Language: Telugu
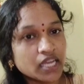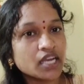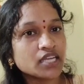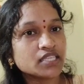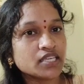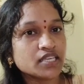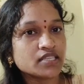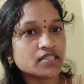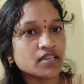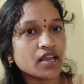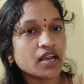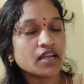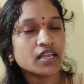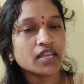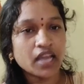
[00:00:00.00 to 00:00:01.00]
నెగ్లెక్ట్
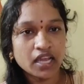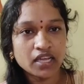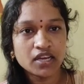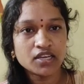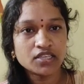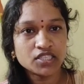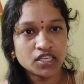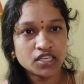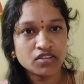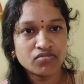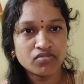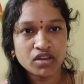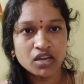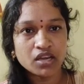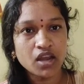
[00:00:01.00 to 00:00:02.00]
చేస్తానండి నెగ్లెక్ట్
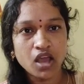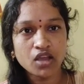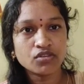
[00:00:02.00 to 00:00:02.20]
చేయడం వల్ల